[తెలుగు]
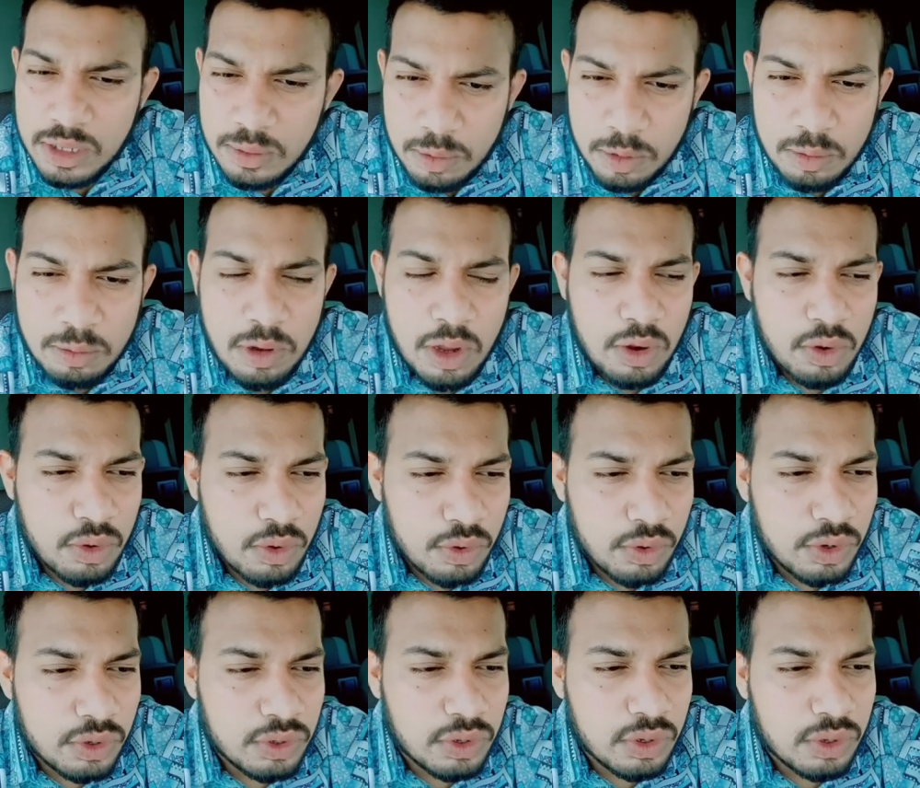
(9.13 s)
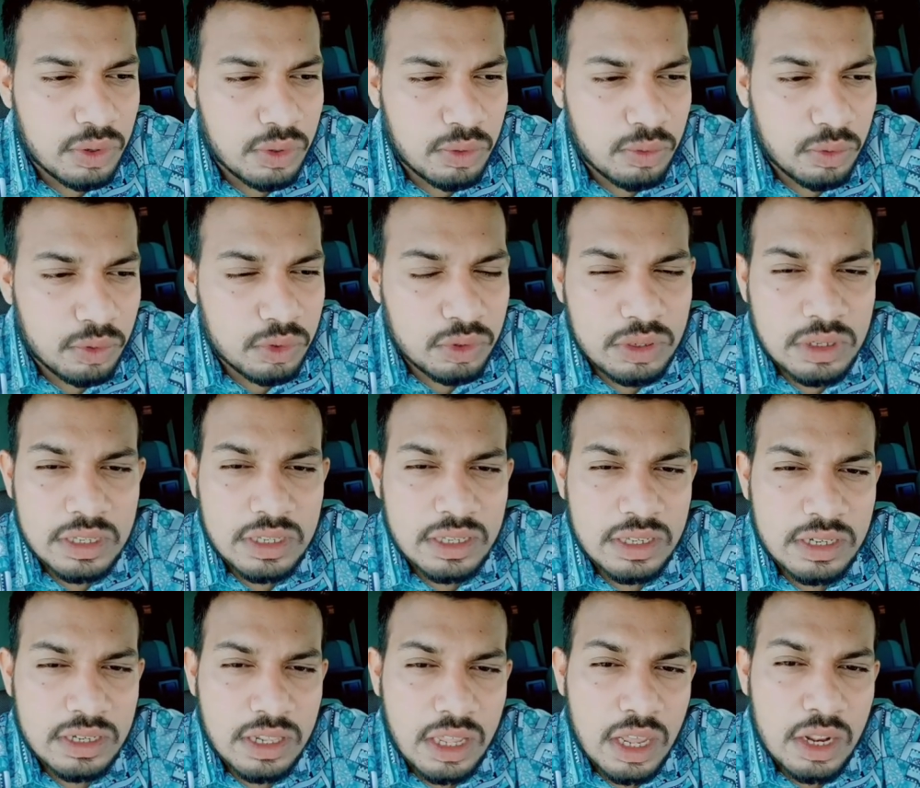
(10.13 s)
ఇప్పుడు మా కోవిటోడు ఒంట్లకి